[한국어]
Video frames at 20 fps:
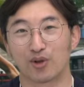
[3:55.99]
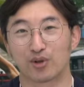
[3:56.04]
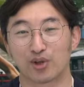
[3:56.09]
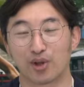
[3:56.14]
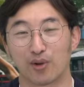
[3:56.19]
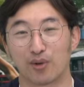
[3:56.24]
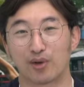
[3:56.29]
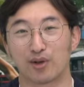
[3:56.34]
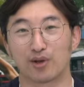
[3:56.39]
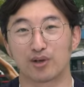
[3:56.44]

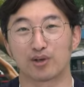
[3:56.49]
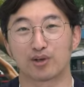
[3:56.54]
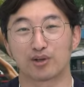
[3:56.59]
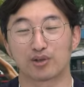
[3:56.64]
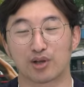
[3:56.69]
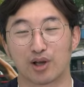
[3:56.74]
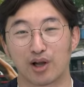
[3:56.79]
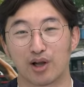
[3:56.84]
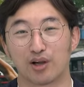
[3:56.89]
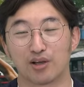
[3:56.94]
대회를
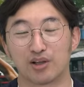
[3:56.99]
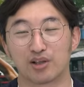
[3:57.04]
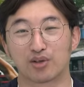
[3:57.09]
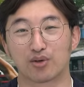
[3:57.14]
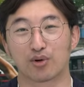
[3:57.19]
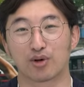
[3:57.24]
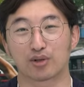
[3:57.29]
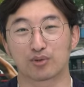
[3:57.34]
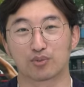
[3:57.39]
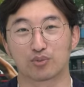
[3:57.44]
잘
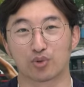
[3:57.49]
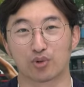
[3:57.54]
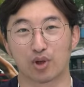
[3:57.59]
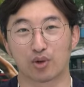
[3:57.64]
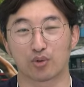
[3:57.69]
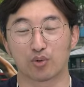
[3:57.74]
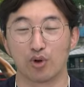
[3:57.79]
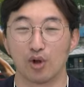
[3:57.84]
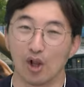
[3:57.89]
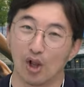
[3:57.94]
이끌어갔으면
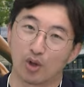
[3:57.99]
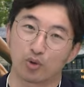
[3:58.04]
좋겠고